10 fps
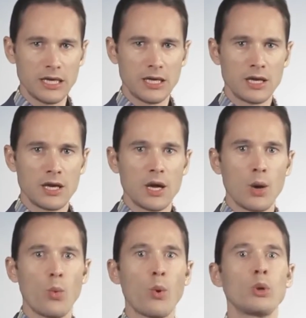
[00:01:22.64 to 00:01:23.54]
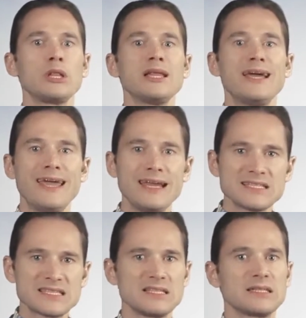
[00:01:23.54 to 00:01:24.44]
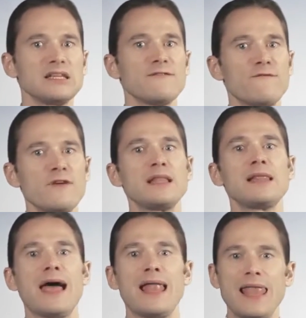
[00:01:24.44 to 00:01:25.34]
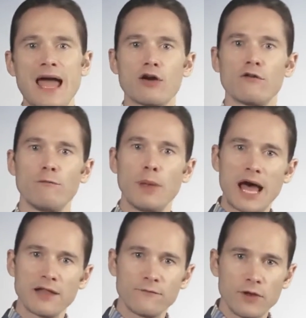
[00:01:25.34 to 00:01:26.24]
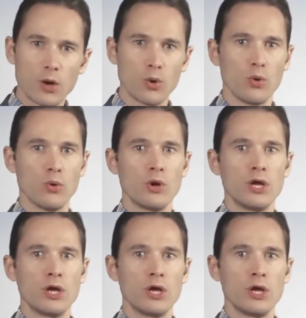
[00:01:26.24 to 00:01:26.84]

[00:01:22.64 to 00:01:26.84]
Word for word: chúng ta sẽ cảm thấy thiếu máu trong trường hợp chức năng của tim bị suy